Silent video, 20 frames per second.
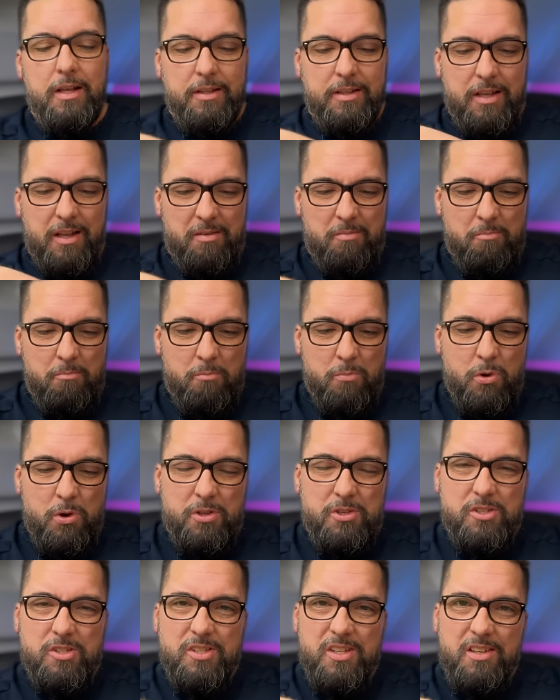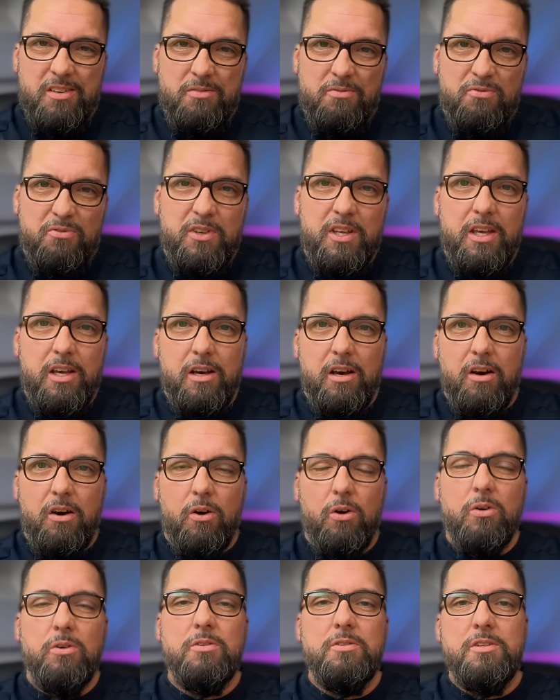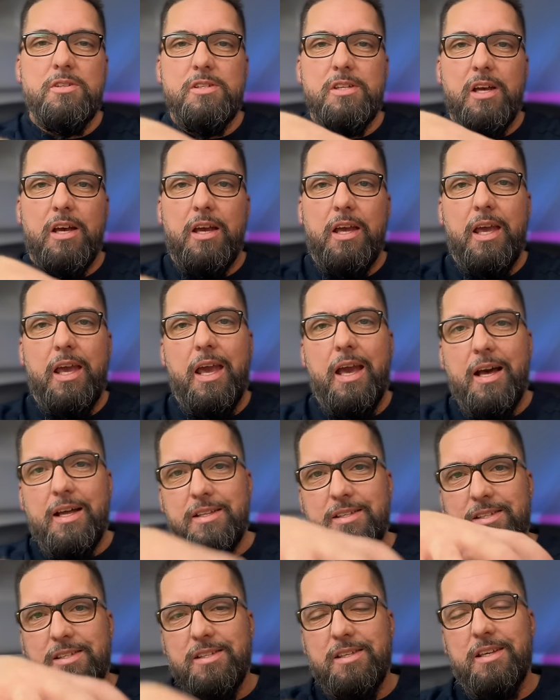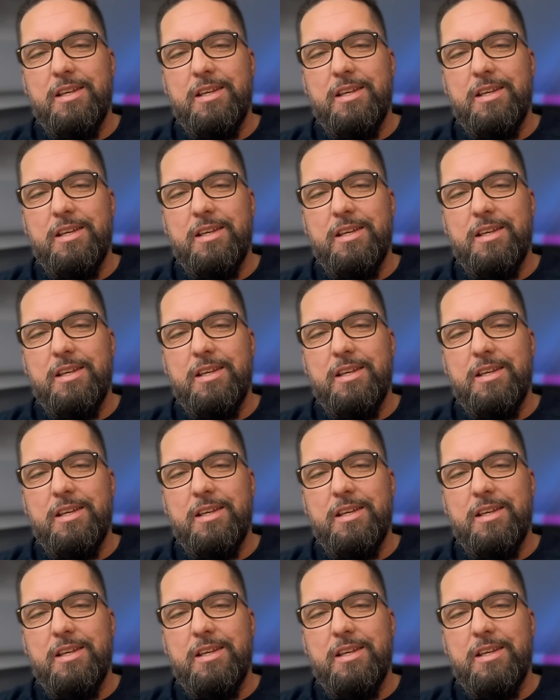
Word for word: dann müssen wir unser Herz